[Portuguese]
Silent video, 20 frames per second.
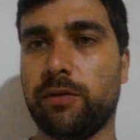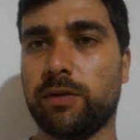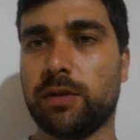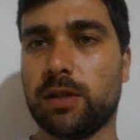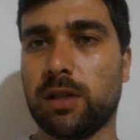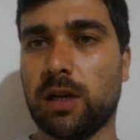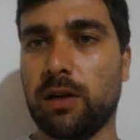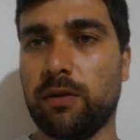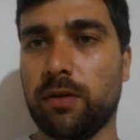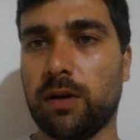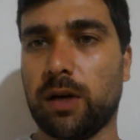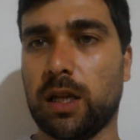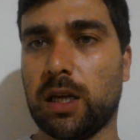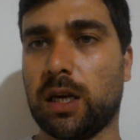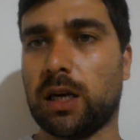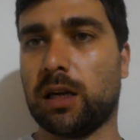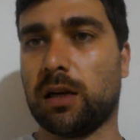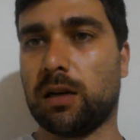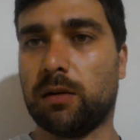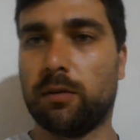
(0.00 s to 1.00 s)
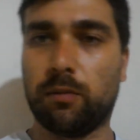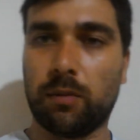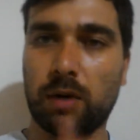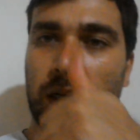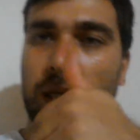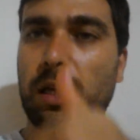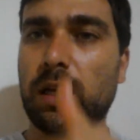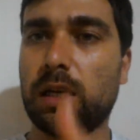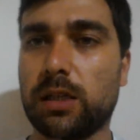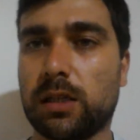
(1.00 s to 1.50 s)
Salve galera,
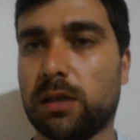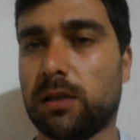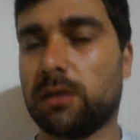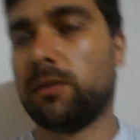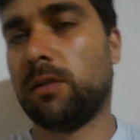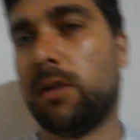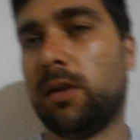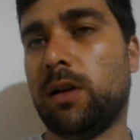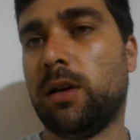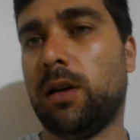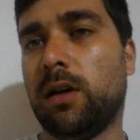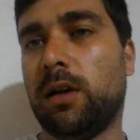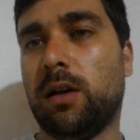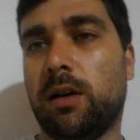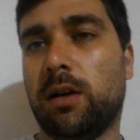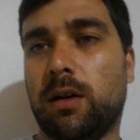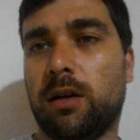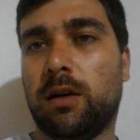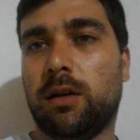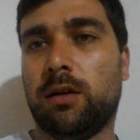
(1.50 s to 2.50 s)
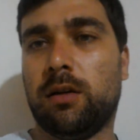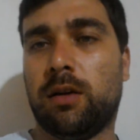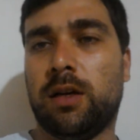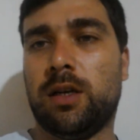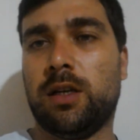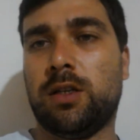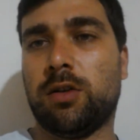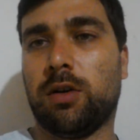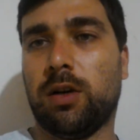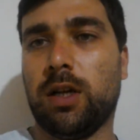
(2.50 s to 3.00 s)
beleza?
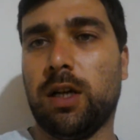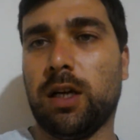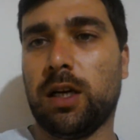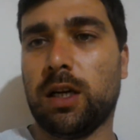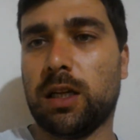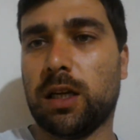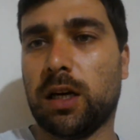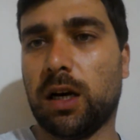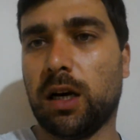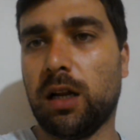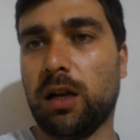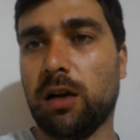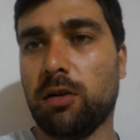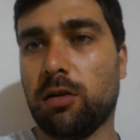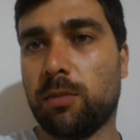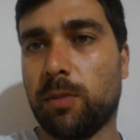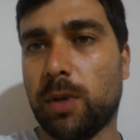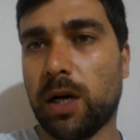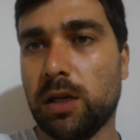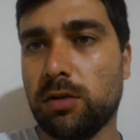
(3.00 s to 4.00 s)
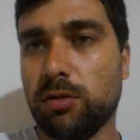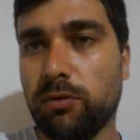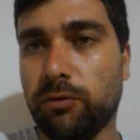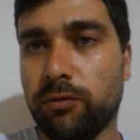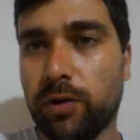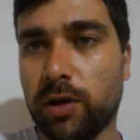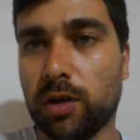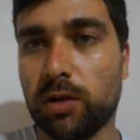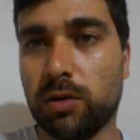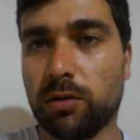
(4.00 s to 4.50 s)
E se olha aqui na área com mais um
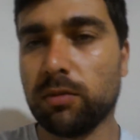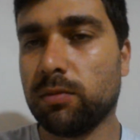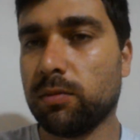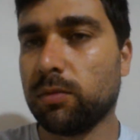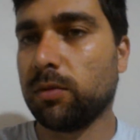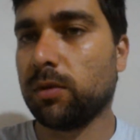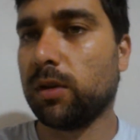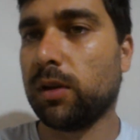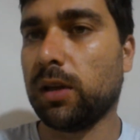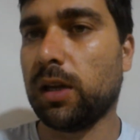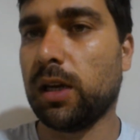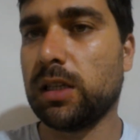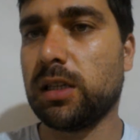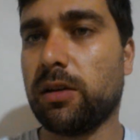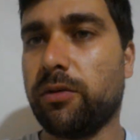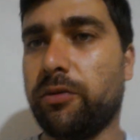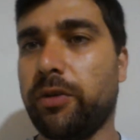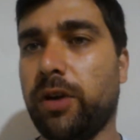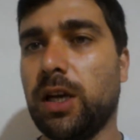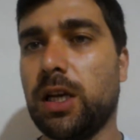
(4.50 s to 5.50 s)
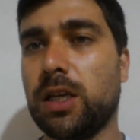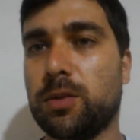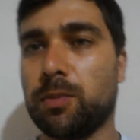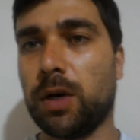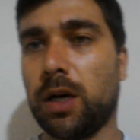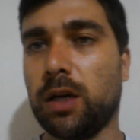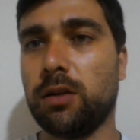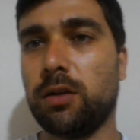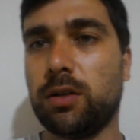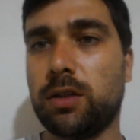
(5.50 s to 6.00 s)
vídeo. Dessa vez
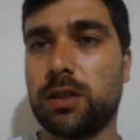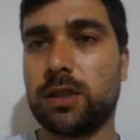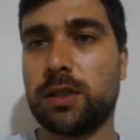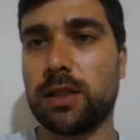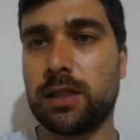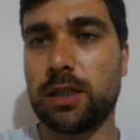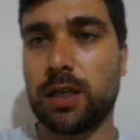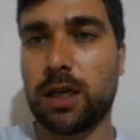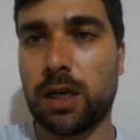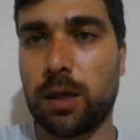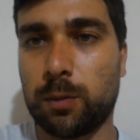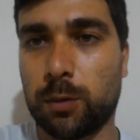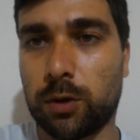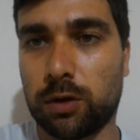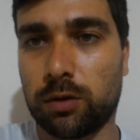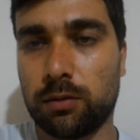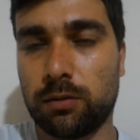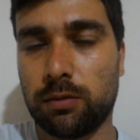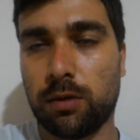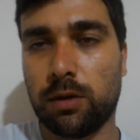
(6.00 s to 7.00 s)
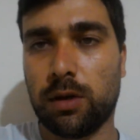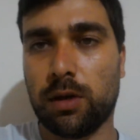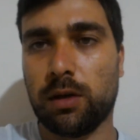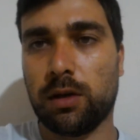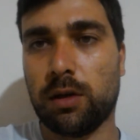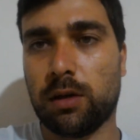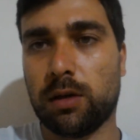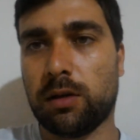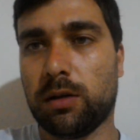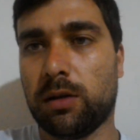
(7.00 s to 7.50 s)
mais notícias gamer.
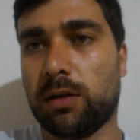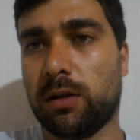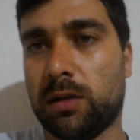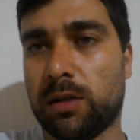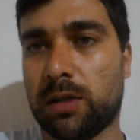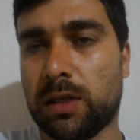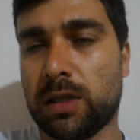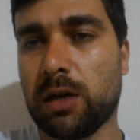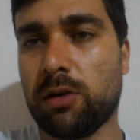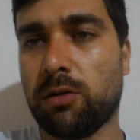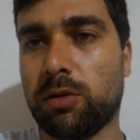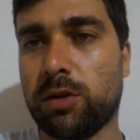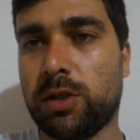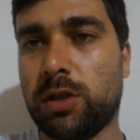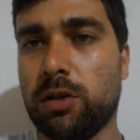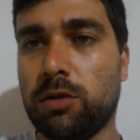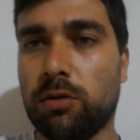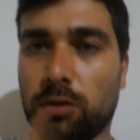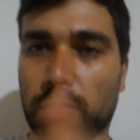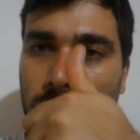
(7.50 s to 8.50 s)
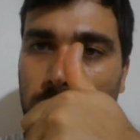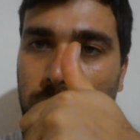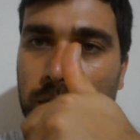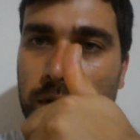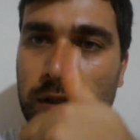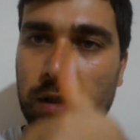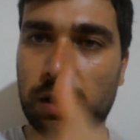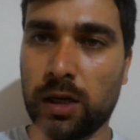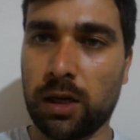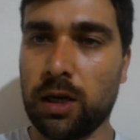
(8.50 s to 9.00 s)
Se você curtiu,
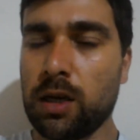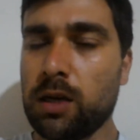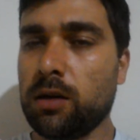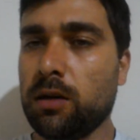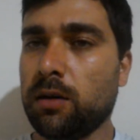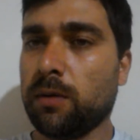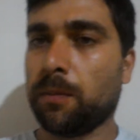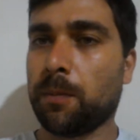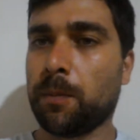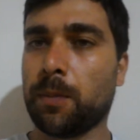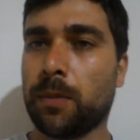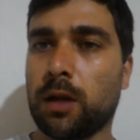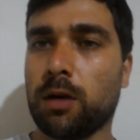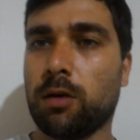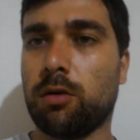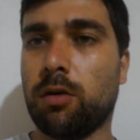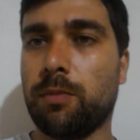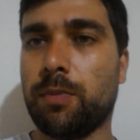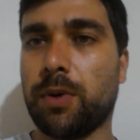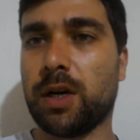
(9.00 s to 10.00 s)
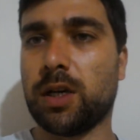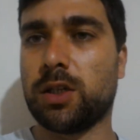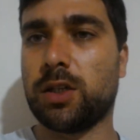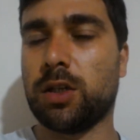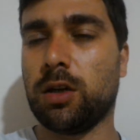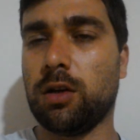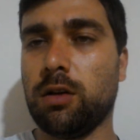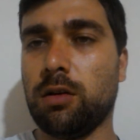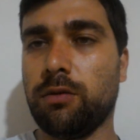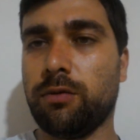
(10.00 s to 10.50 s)
gostei,
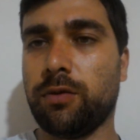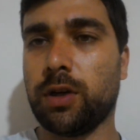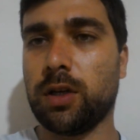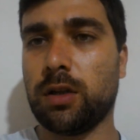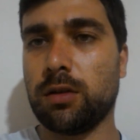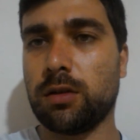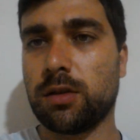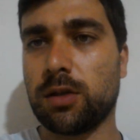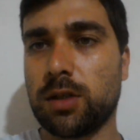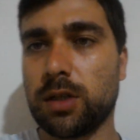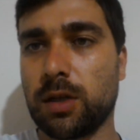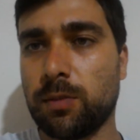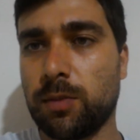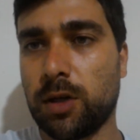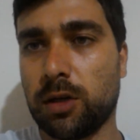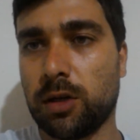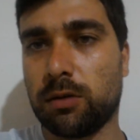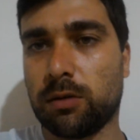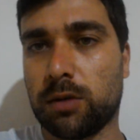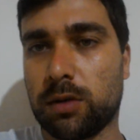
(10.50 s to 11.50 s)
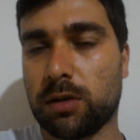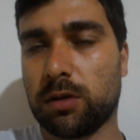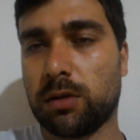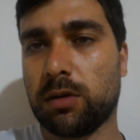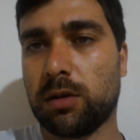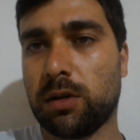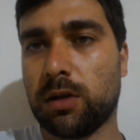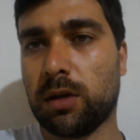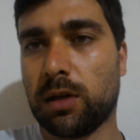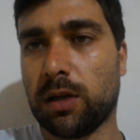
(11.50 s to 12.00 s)
compartilhe o vídeo com seus amigos.
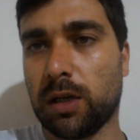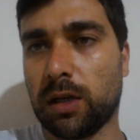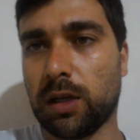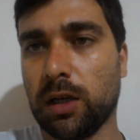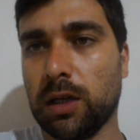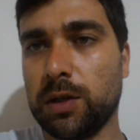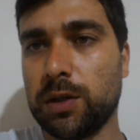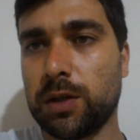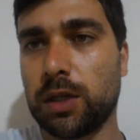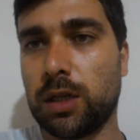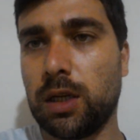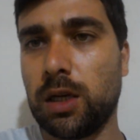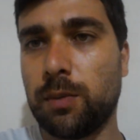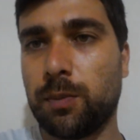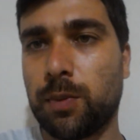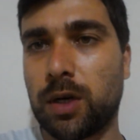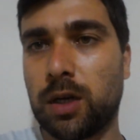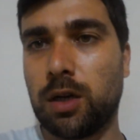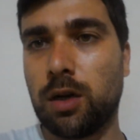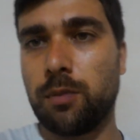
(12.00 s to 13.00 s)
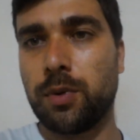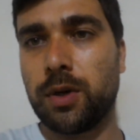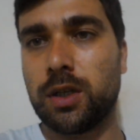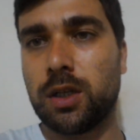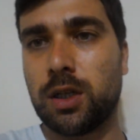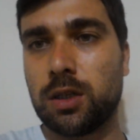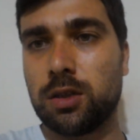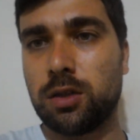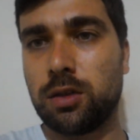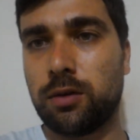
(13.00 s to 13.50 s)
E clique no sininho para não
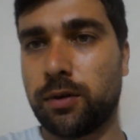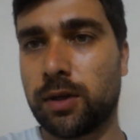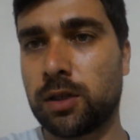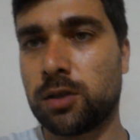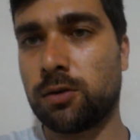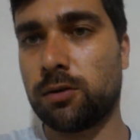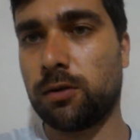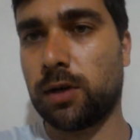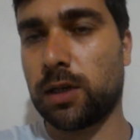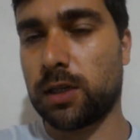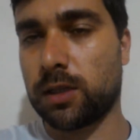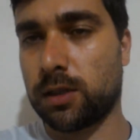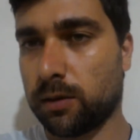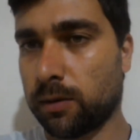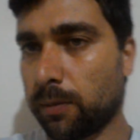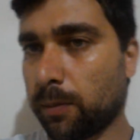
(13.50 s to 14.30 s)
perder as notificações.